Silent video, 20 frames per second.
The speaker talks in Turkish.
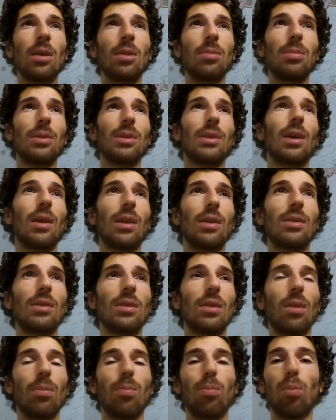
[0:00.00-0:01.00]
Bir
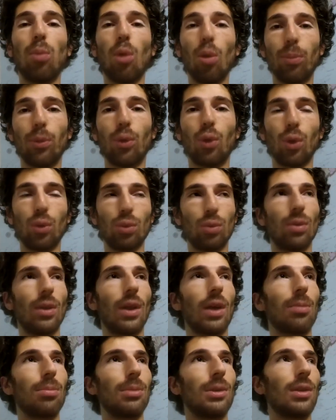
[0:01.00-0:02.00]
tanesine Bob
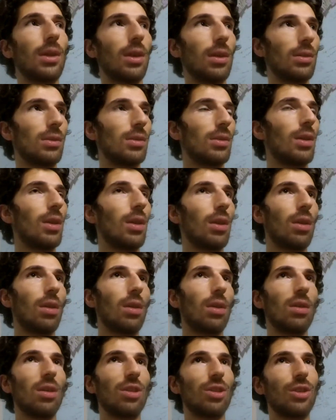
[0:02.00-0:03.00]
koydular. Bir tanesine
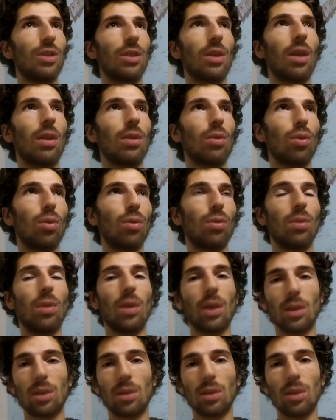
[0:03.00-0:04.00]
Kral
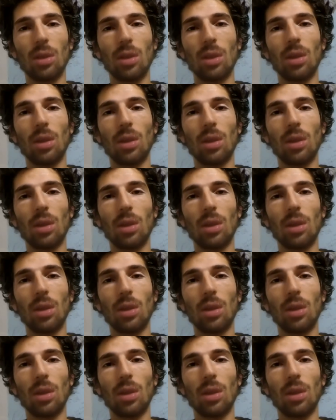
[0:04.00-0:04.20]
koydular.